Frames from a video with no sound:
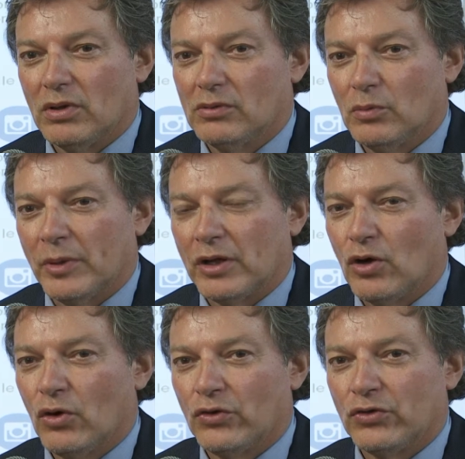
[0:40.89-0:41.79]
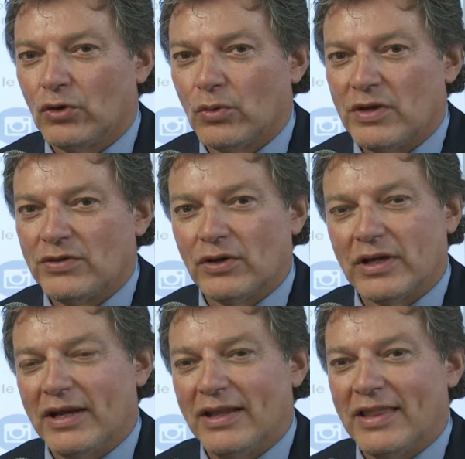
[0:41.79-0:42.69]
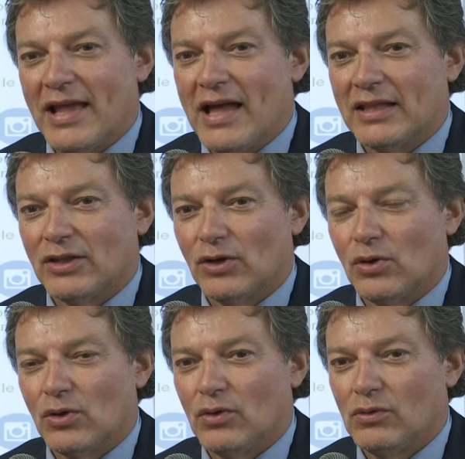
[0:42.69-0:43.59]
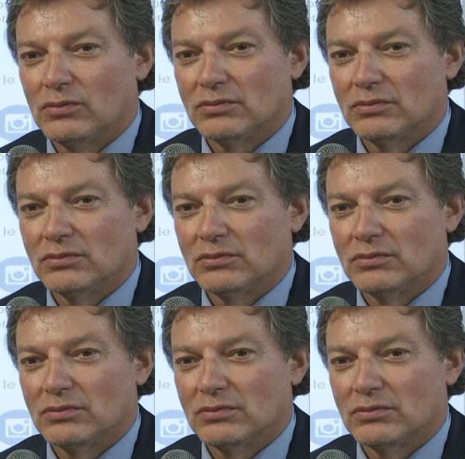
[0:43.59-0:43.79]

un percorso questo che è iniziato